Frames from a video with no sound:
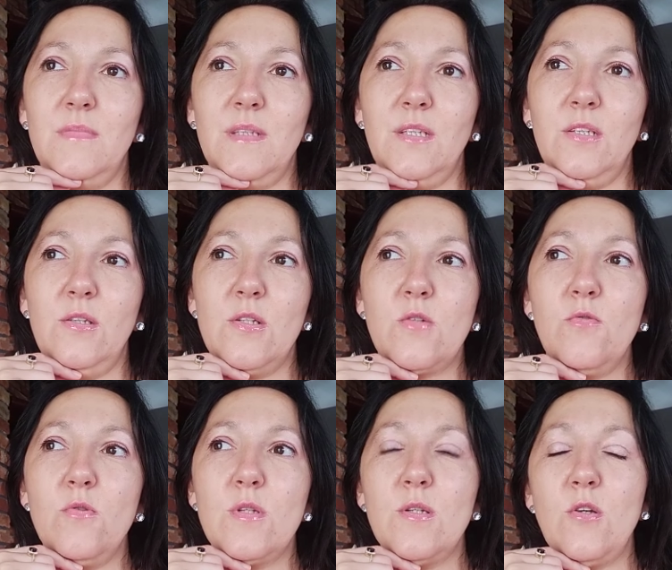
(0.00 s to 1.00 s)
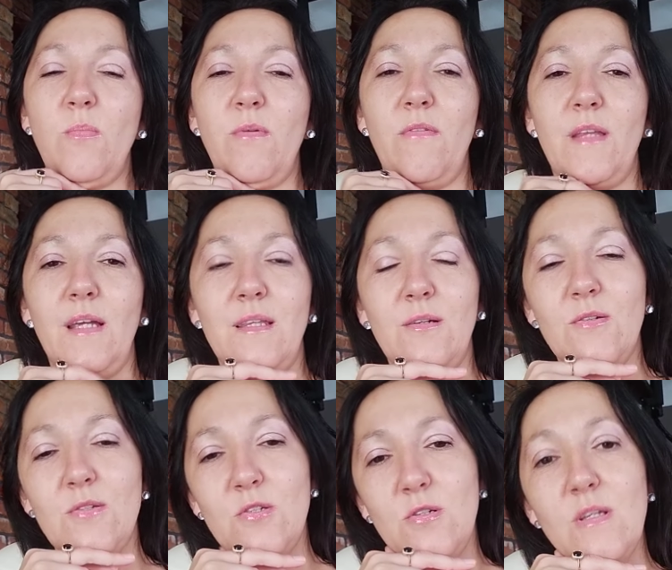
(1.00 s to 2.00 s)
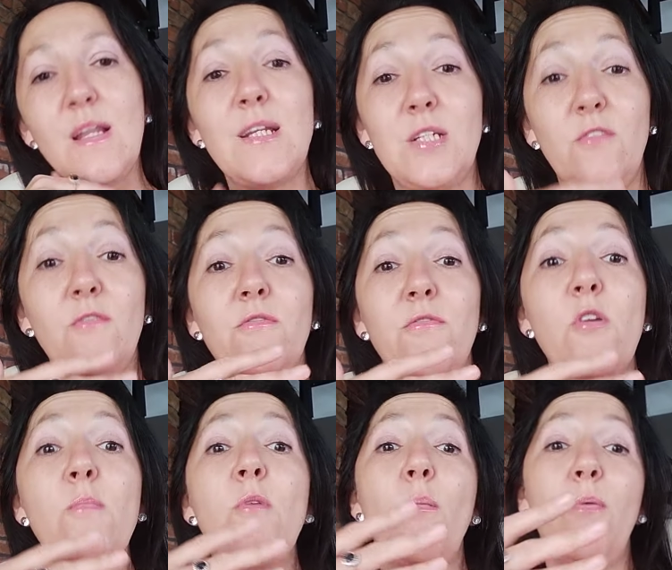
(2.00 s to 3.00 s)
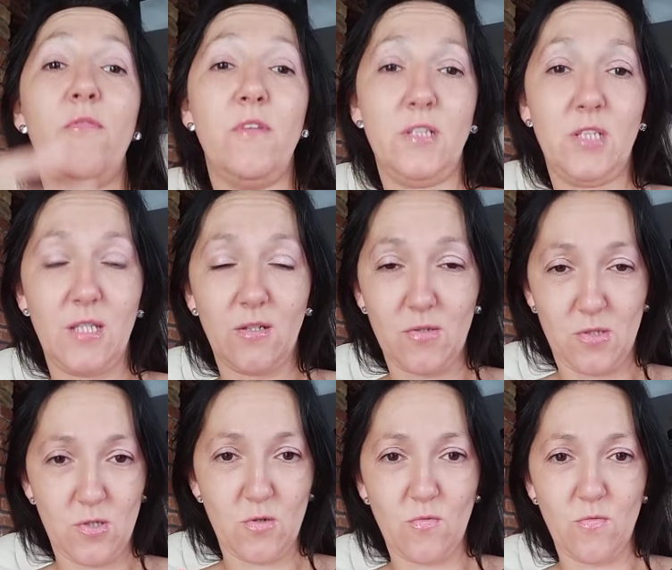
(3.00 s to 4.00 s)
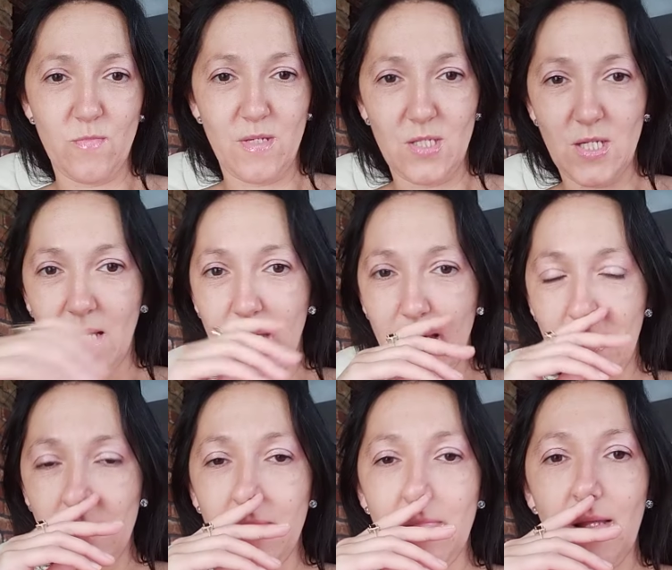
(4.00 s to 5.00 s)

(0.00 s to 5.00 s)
yy, jakiejś dyskusji, do opowiadania tego, co się... raczej formy opowieści tego, co się u mnie dzieje,